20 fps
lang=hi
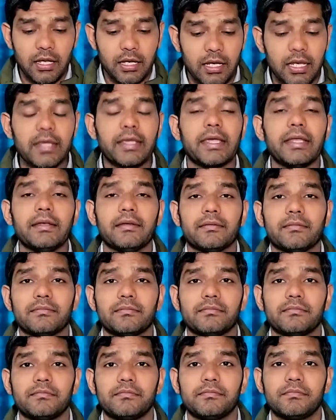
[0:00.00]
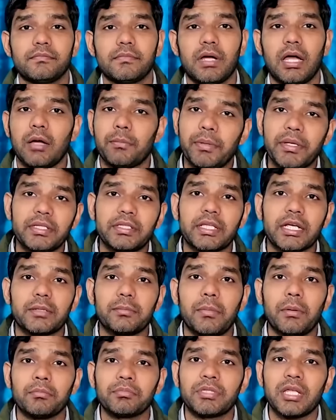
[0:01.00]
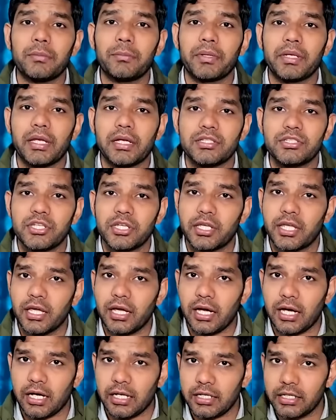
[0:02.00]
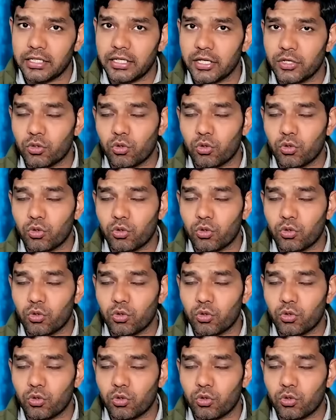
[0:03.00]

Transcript: लेकिन अभी तक ममता बनर्जी के आने की